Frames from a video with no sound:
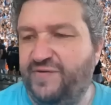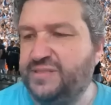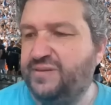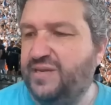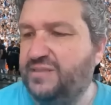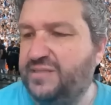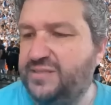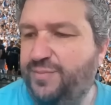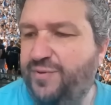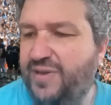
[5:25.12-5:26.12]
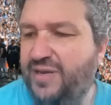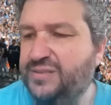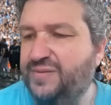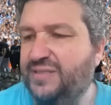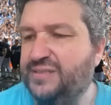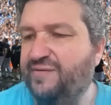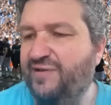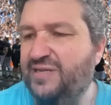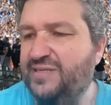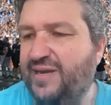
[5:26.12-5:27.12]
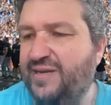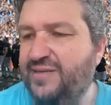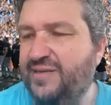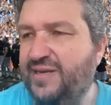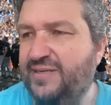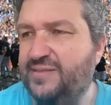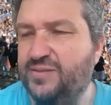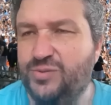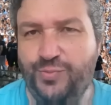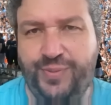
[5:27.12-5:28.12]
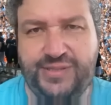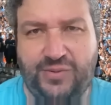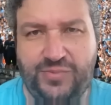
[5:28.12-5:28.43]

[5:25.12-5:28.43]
fand es äh, tatsächlich bemerkenswert, dass da wirklich einige echt super,